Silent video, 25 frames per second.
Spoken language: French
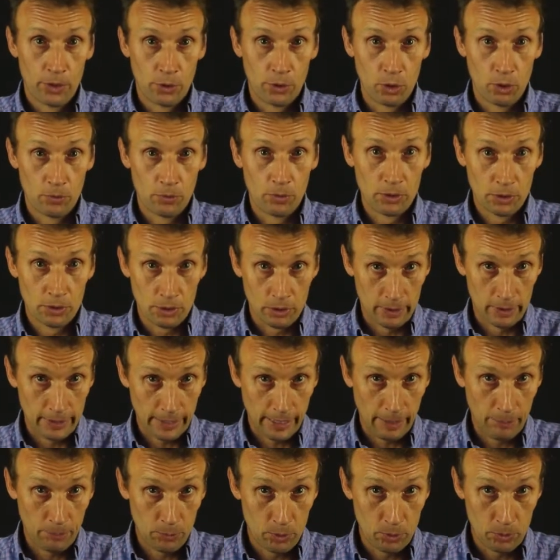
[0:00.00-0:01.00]
dans votre
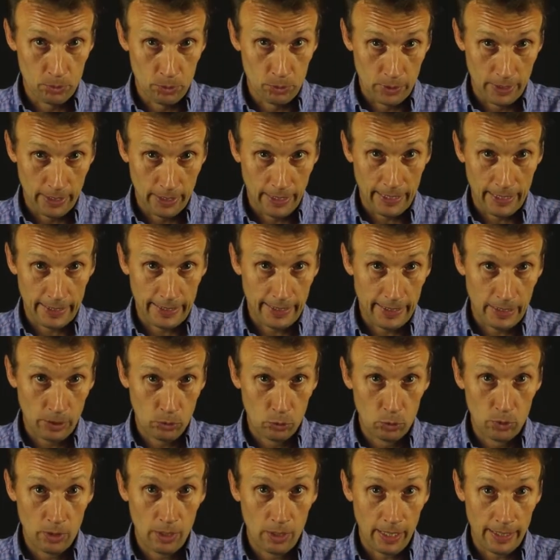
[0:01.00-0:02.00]
script de tracking
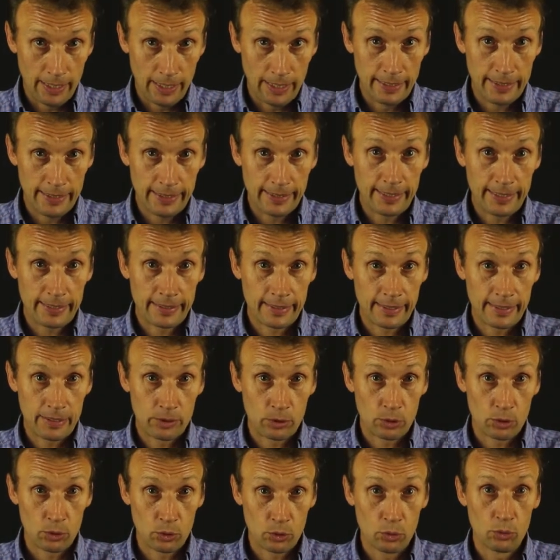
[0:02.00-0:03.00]
Google Analytics qui
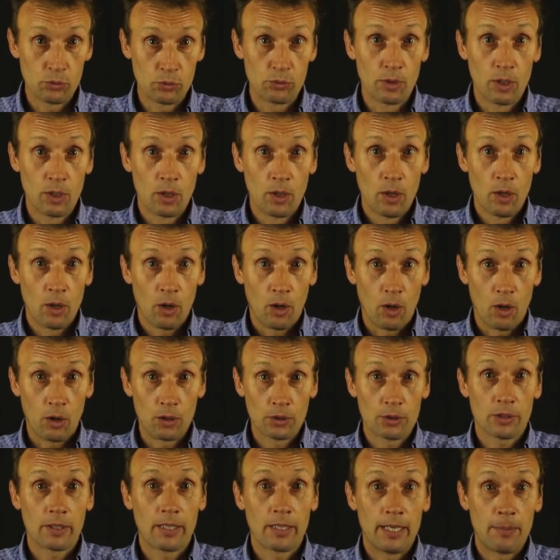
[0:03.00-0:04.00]
se trouve
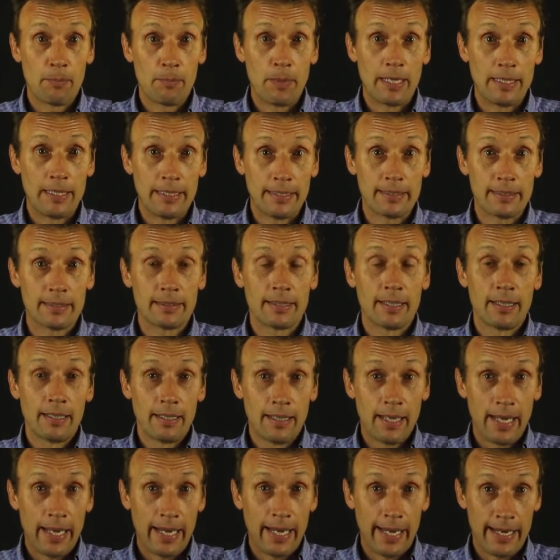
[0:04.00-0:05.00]
entre les balises
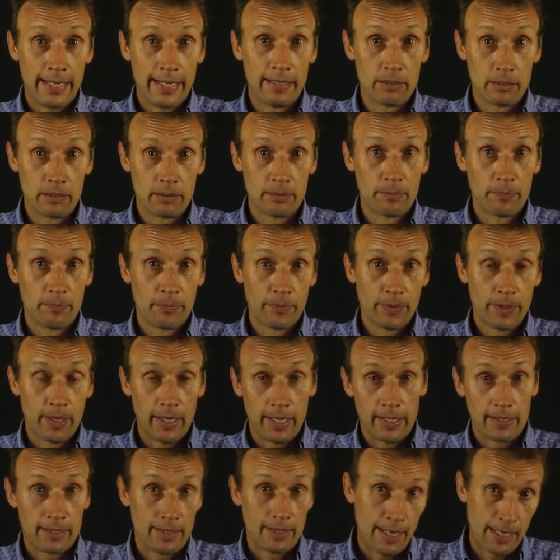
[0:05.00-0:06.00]
head
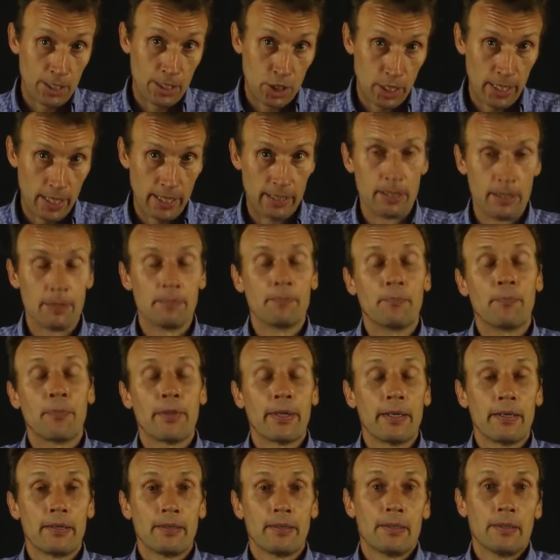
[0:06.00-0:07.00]
et slash head.
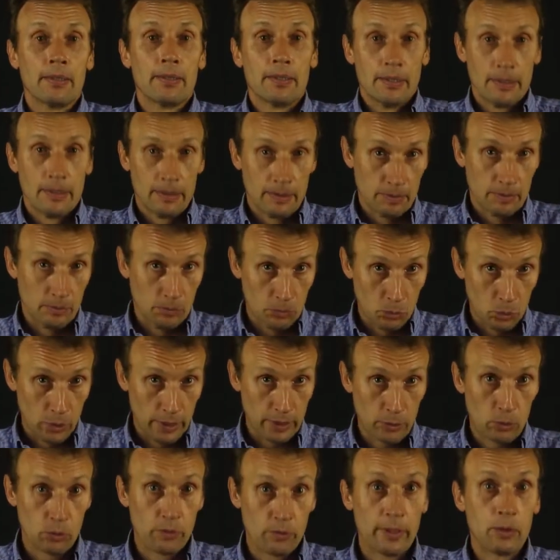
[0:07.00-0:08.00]
Vous
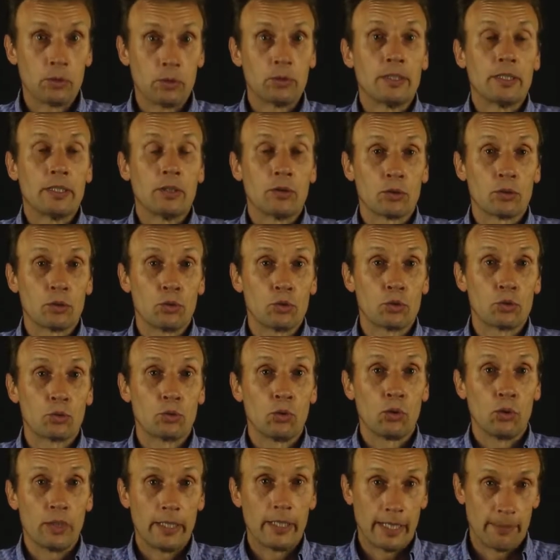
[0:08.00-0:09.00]
les trouvez aussi en
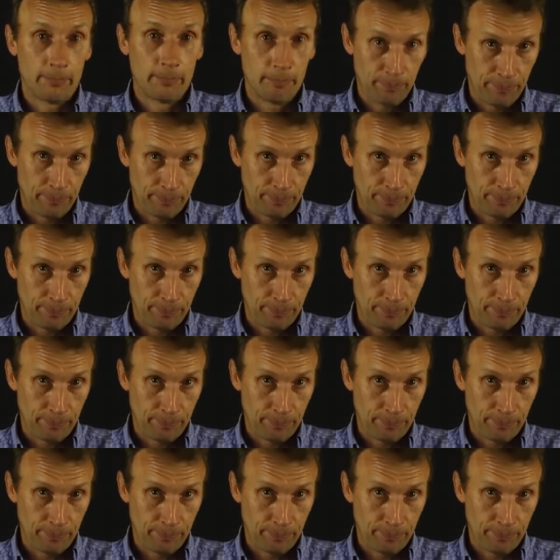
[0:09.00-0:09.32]
dessous le lien.